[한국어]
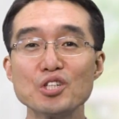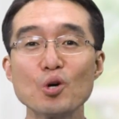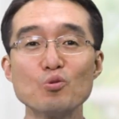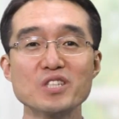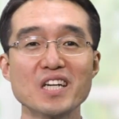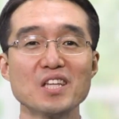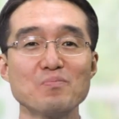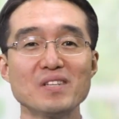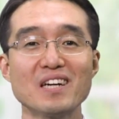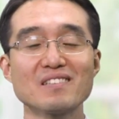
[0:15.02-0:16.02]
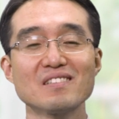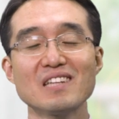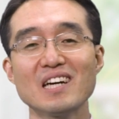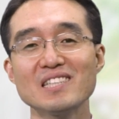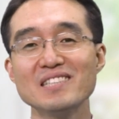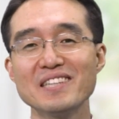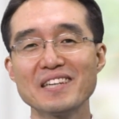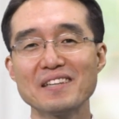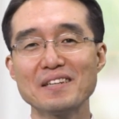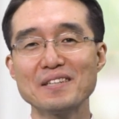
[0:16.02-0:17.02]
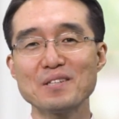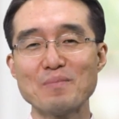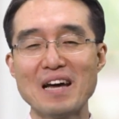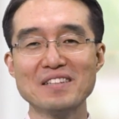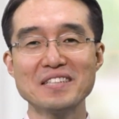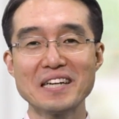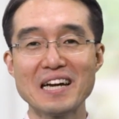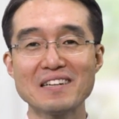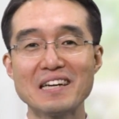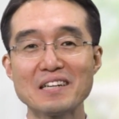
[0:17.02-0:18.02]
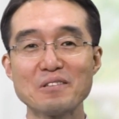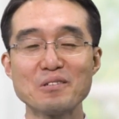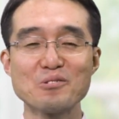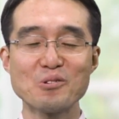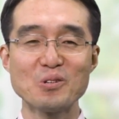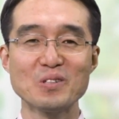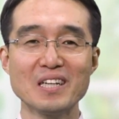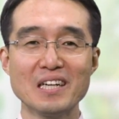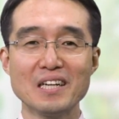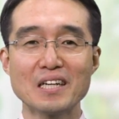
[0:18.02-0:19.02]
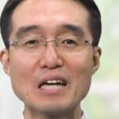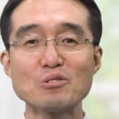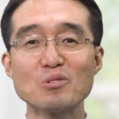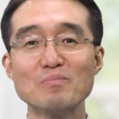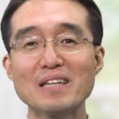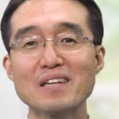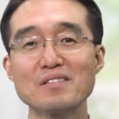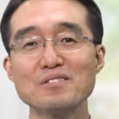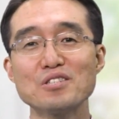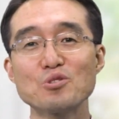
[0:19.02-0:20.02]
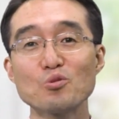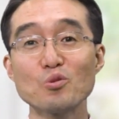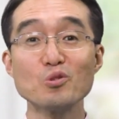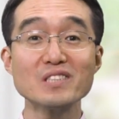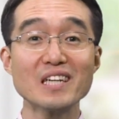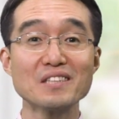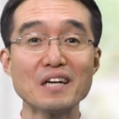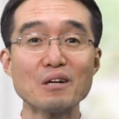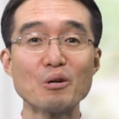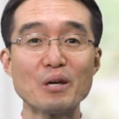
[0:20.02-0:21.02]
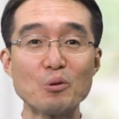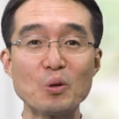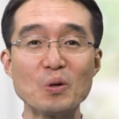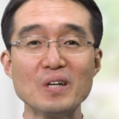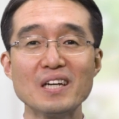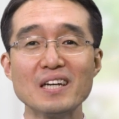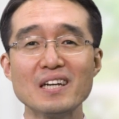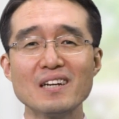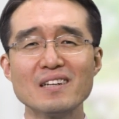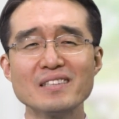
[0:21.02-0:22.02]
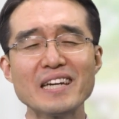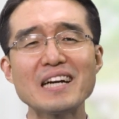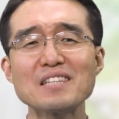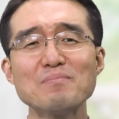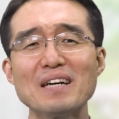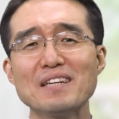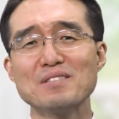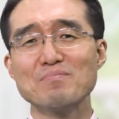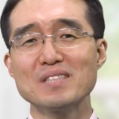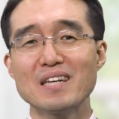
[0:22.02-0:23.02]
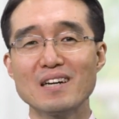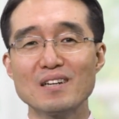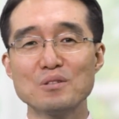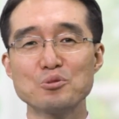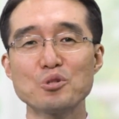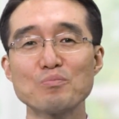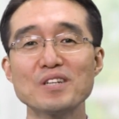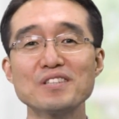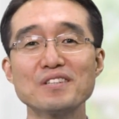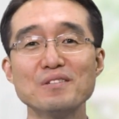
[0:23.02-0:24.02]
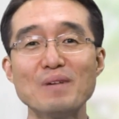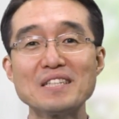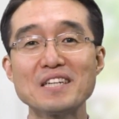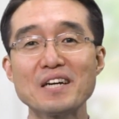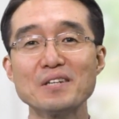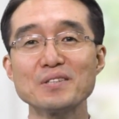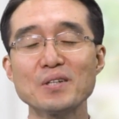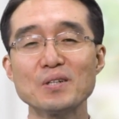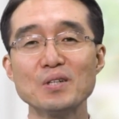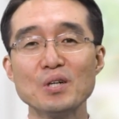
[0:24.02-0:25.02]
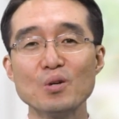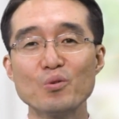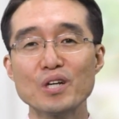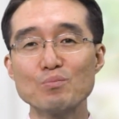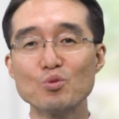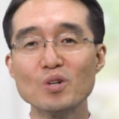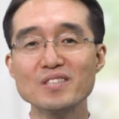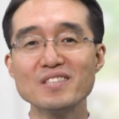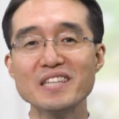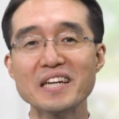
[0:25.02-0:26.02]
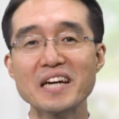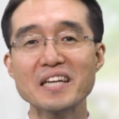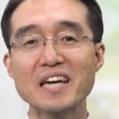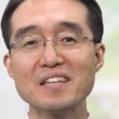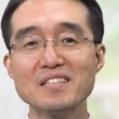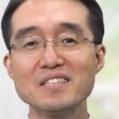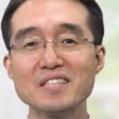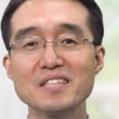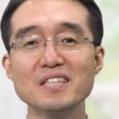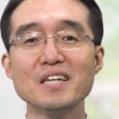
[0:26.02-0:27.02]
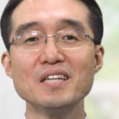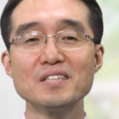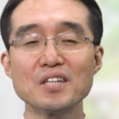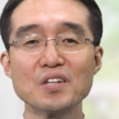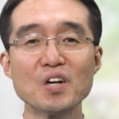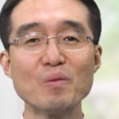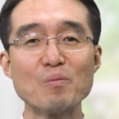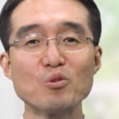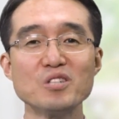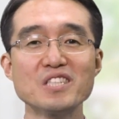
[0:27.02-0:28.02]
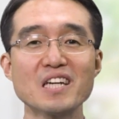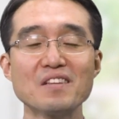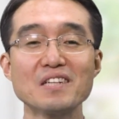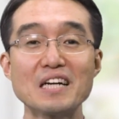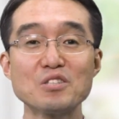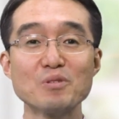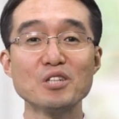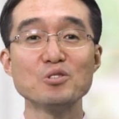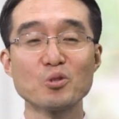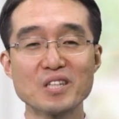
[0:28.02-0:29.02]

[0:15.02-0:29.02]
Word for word: 즐거운 시간입니다. 그러나 인생에 대해서 많은 생각을 하게 되죠. 가족을 만나든지 또는 혼자 있다가 해도 생각이 많아집니다. 성명절을 맞이하여서 우리가 무엇을 생각해야 될지 점검해 보는 시간을 가지면